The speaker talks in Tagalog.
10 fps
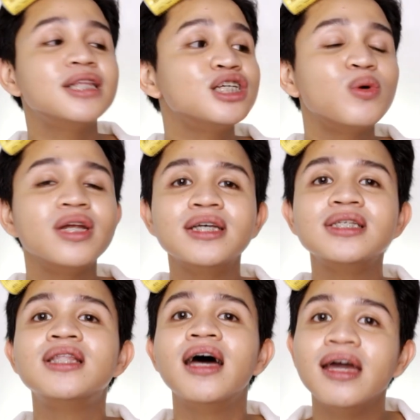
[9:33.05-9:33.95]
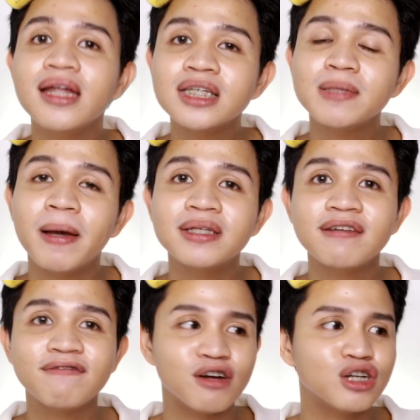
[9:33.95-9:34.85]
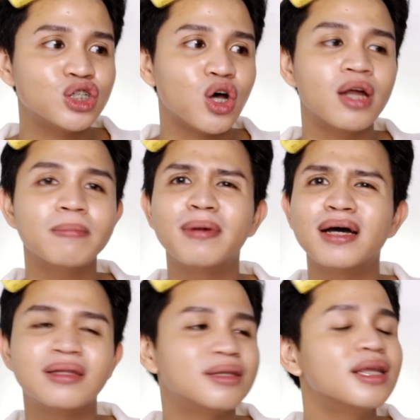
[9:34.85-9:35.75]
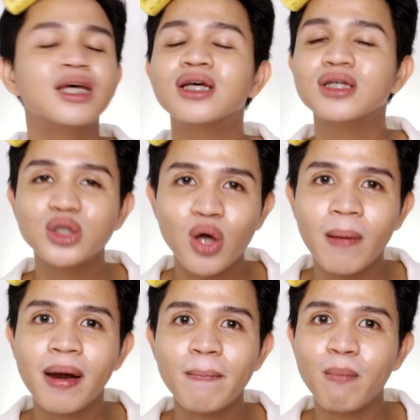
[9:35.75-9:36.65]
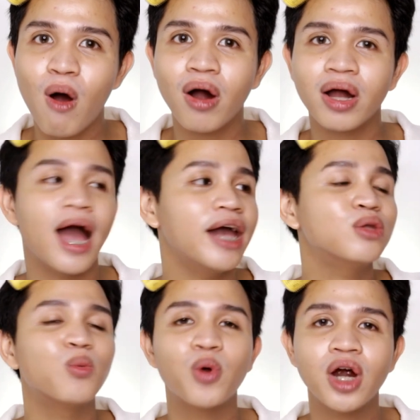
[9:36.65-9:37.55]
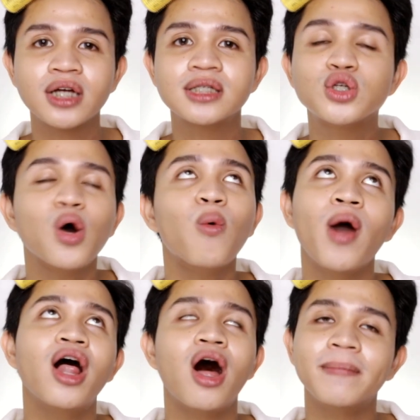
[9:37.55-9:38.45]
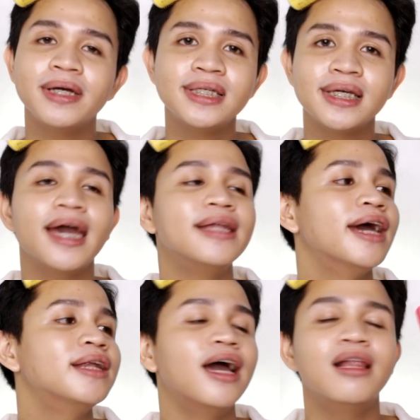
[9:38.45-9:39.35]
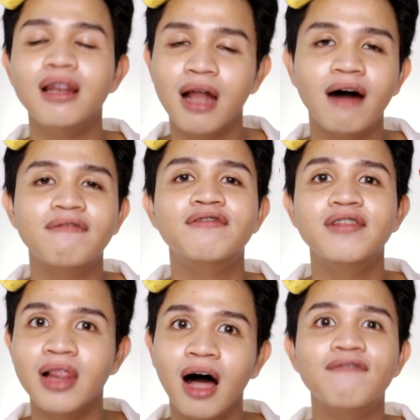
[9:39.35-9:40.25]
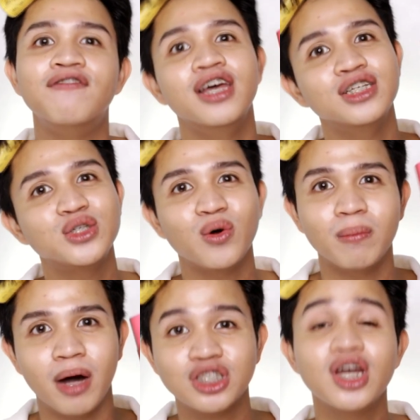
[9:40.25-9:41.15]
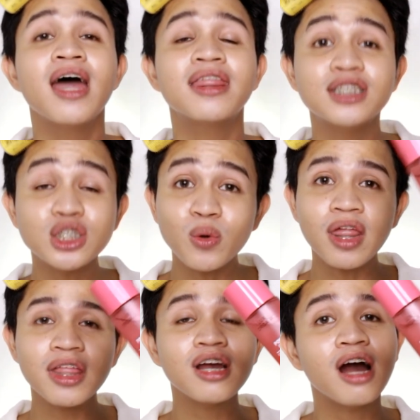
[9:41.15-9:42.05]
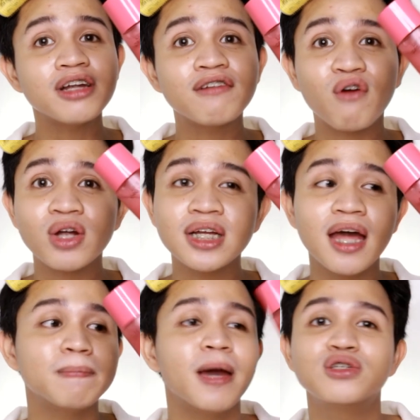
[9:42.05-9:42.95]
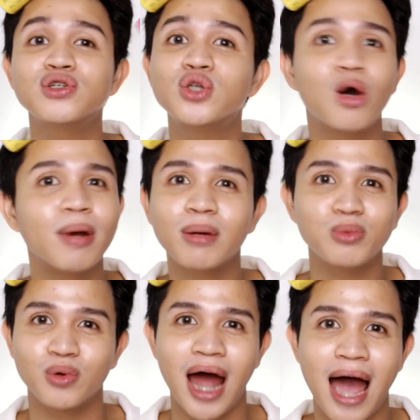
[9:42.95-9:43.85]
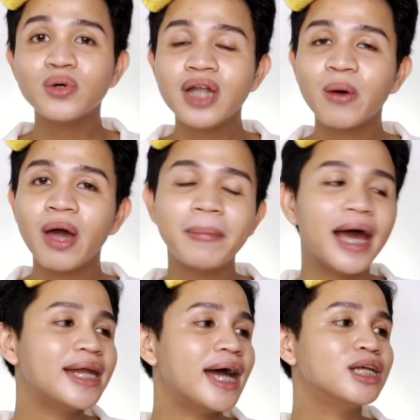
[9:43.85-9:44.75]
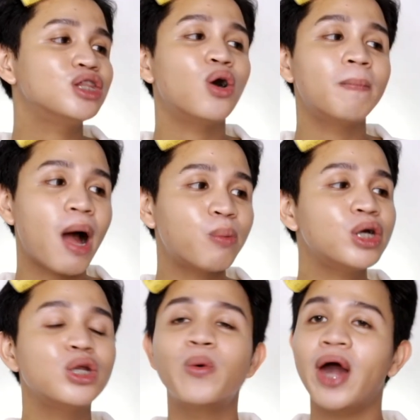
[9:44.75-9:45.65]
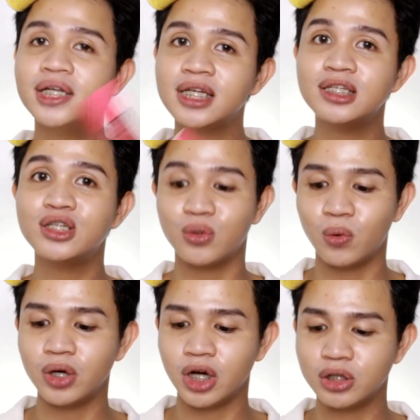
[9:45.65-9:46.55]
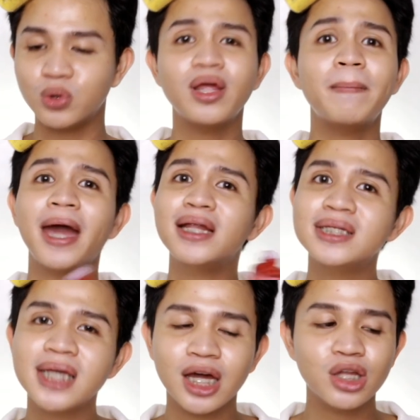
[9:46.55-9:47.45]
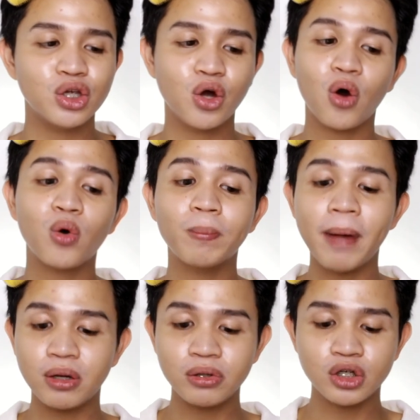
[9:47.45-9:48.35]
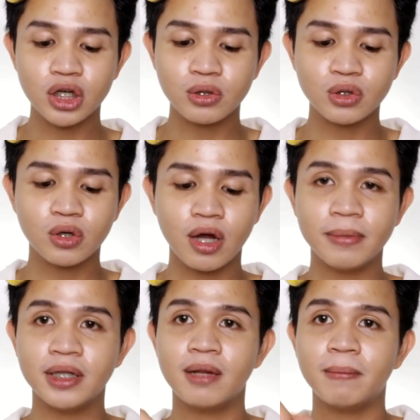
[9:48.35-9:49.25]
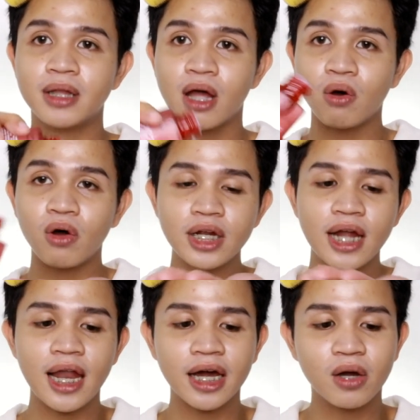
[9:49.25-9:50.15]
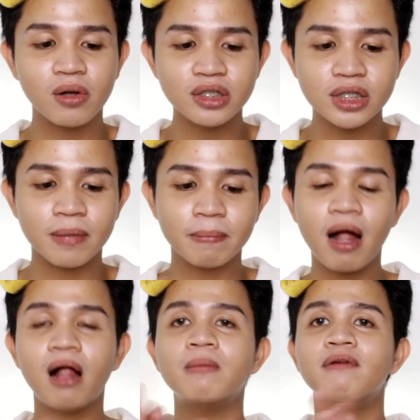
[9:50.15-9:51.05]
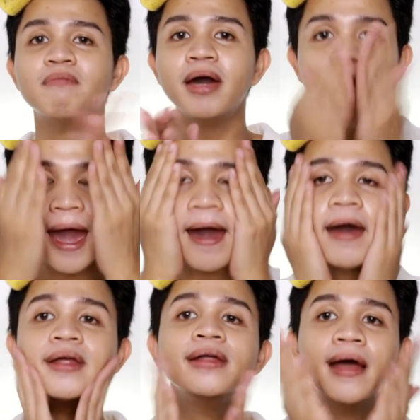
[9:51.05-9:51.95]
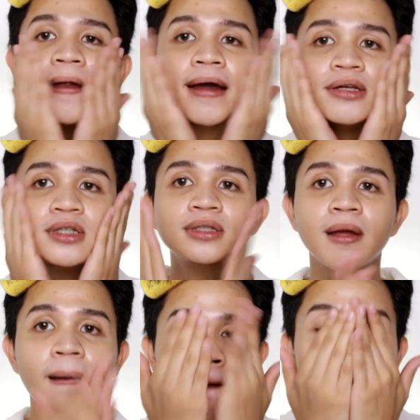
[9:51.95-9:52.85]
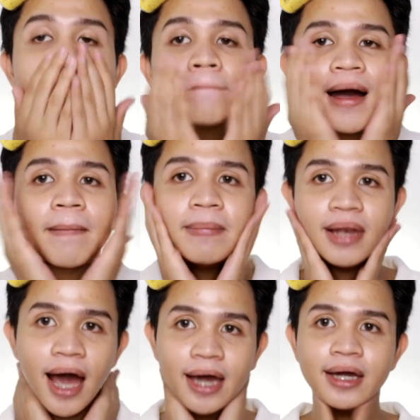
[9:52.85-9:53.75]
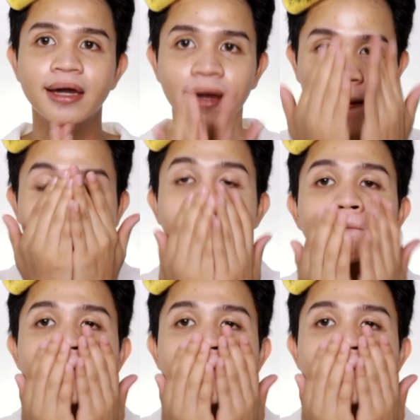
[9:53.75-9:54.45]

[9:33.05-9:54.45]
But this one is the inexpensive version but sobrang bonga. It works so well on my skin and I love, love this so much. This is only 349 pesos, sobrang mura. So now, i-apply natin tong Power Glow Essence Toner. So depende sa inyo kung paano nyo siya gustong gamitin. But ako, nilalagay ko lang siya sa palm of my hand and then I just apply it.